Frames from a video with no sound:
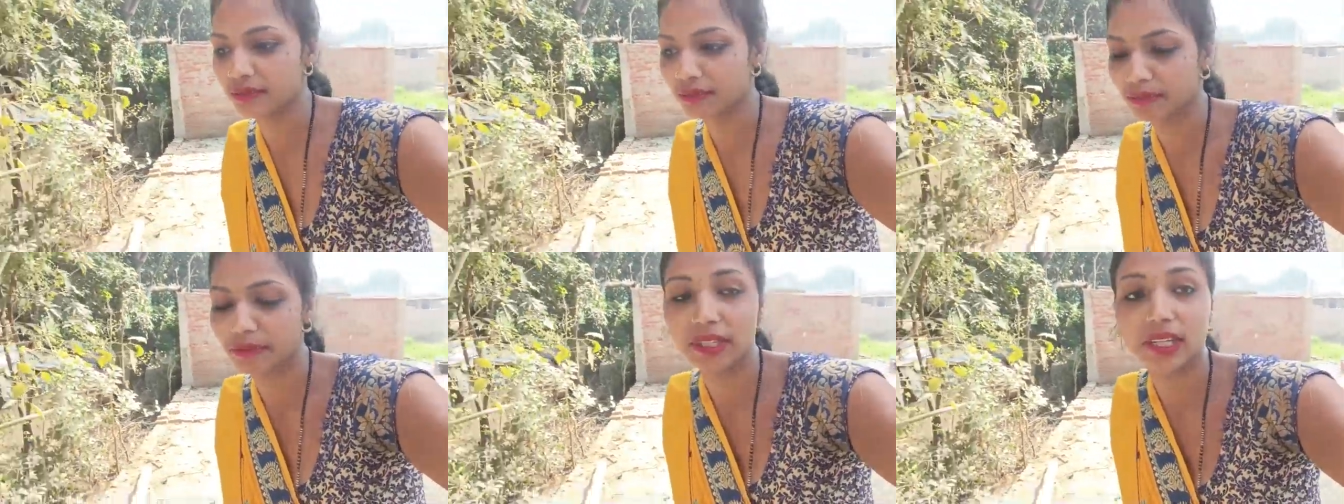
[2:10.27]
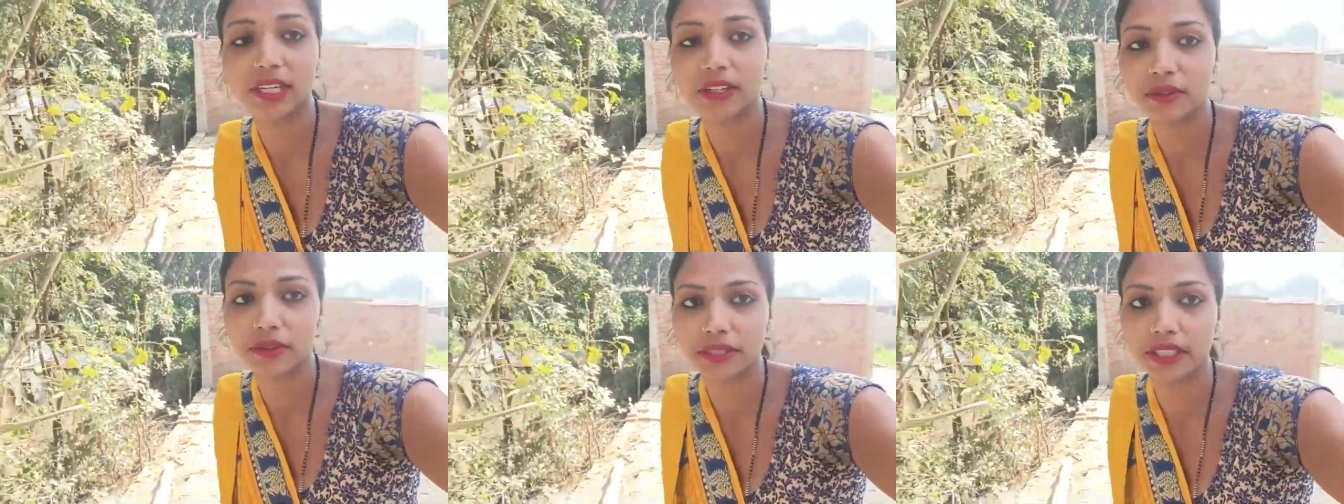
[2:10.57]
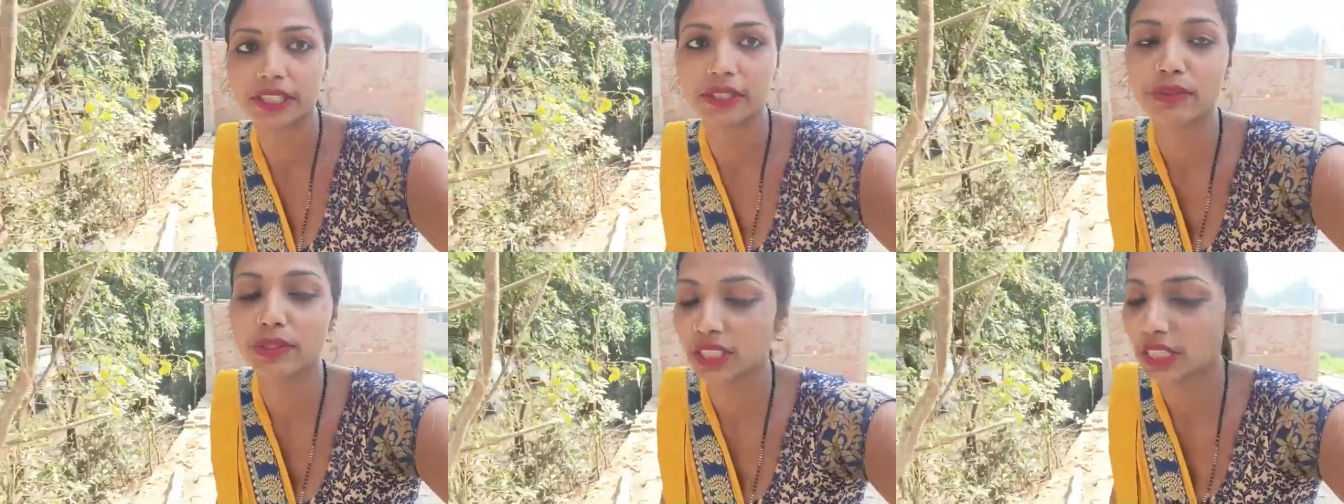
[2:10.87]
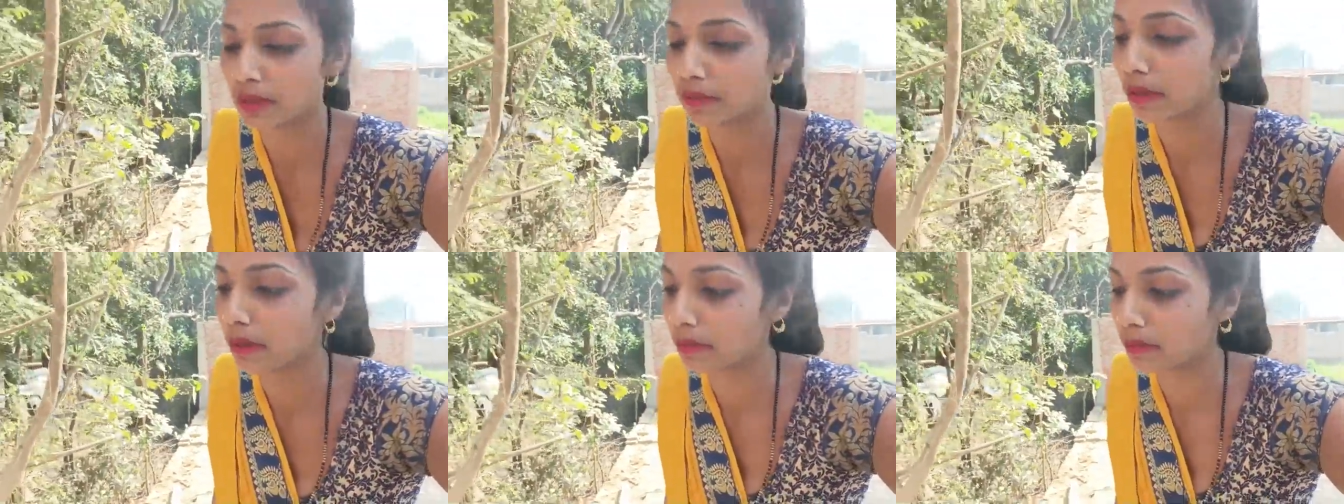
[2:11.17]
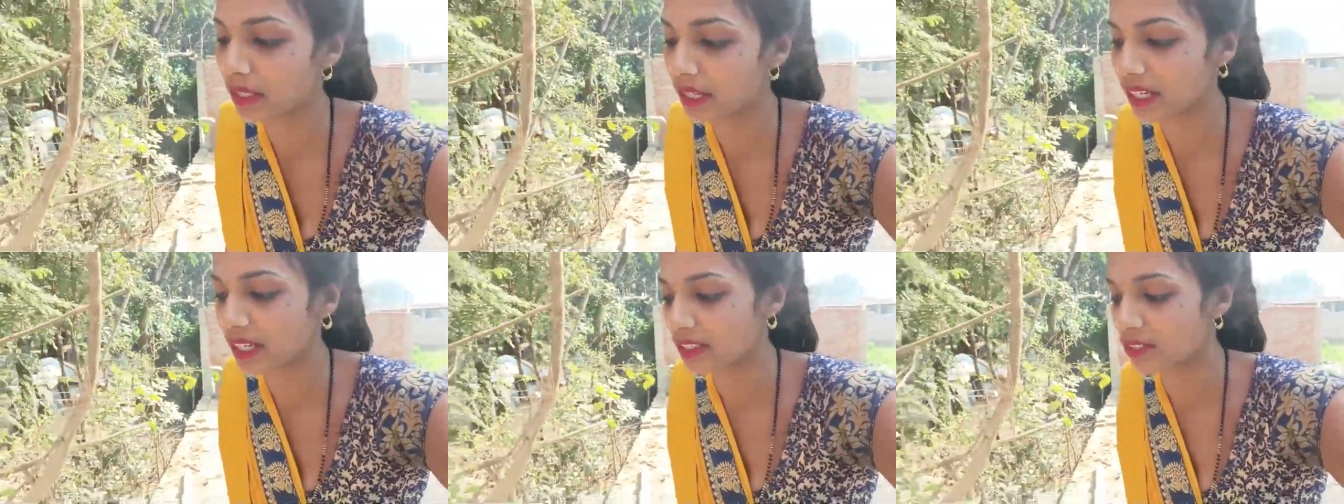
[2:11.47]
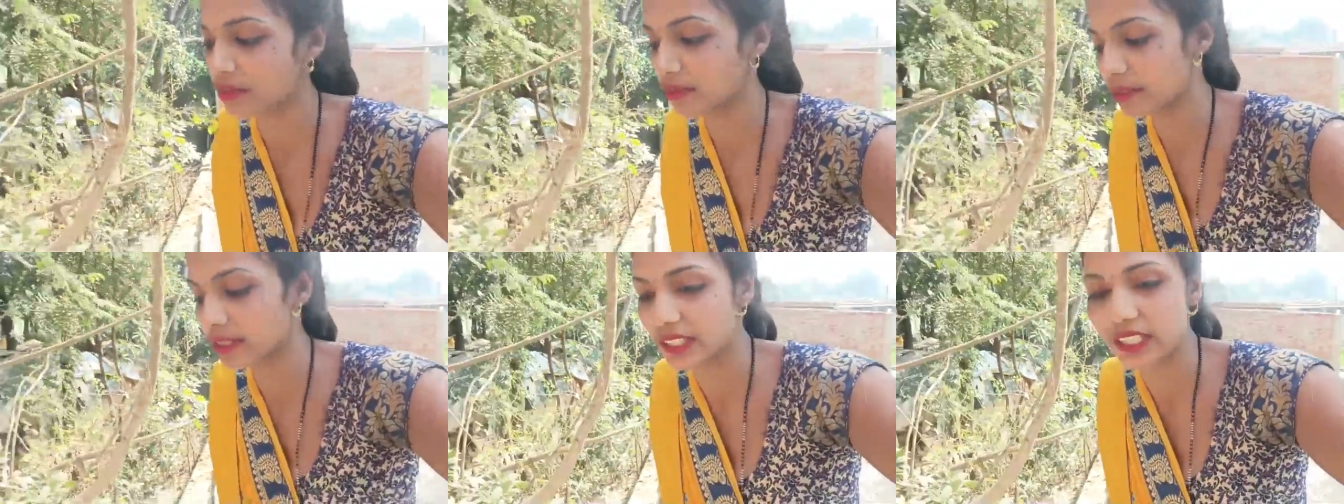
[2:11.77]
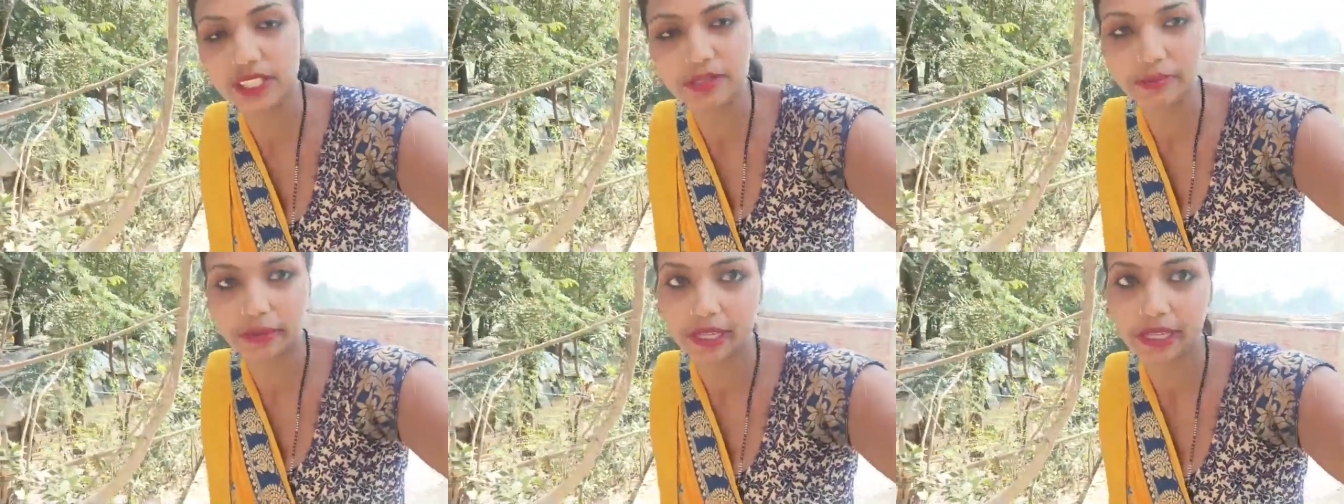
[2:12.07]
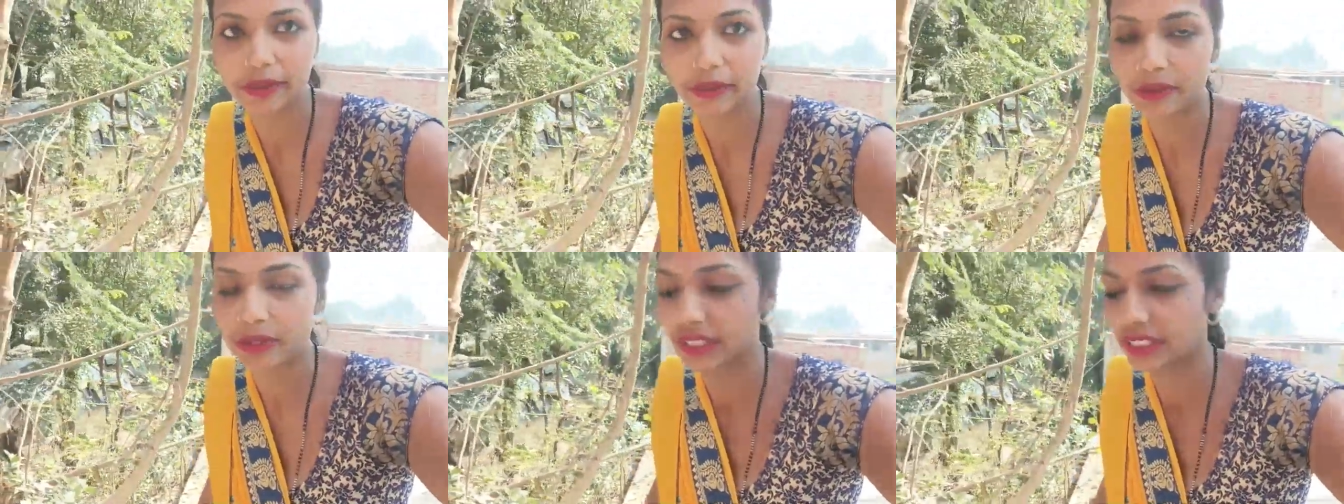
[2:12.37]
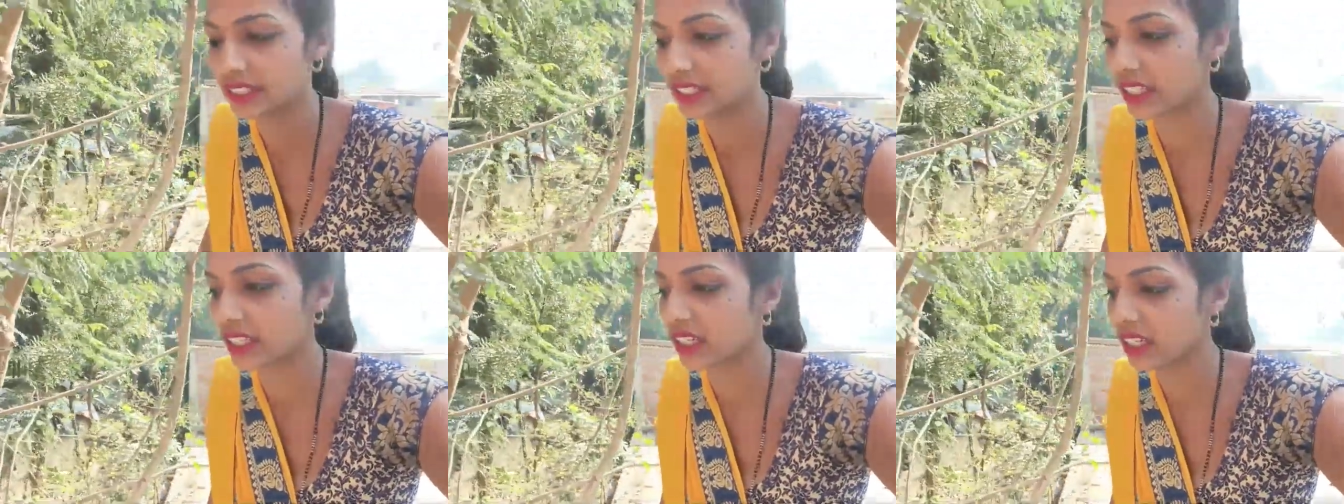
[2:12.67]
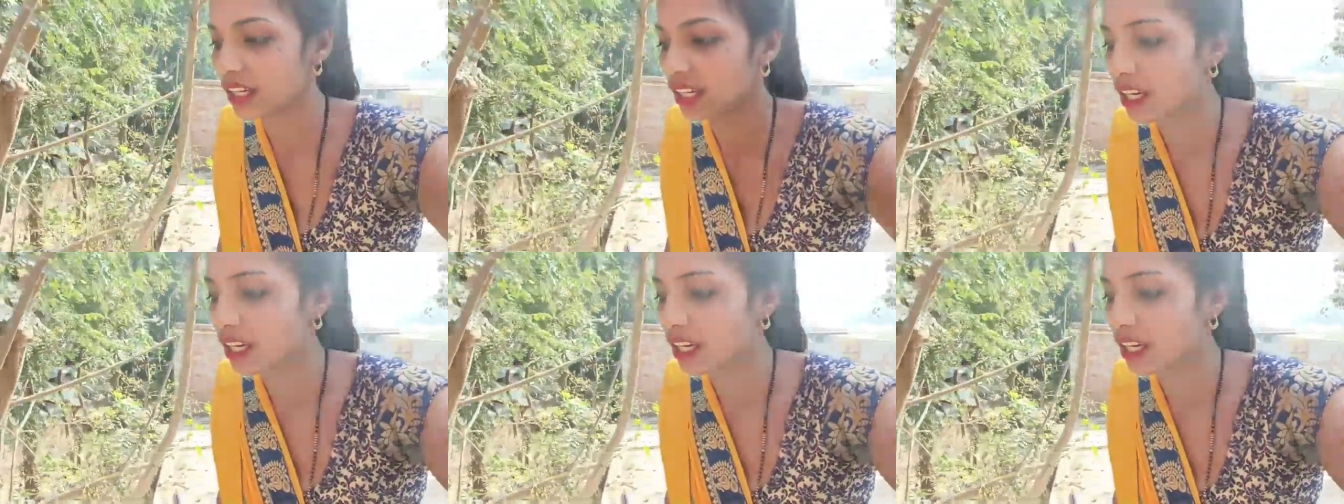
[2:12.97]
मेरा डोगी है उसका मम्मी आज हो एक्सपायर हो गई है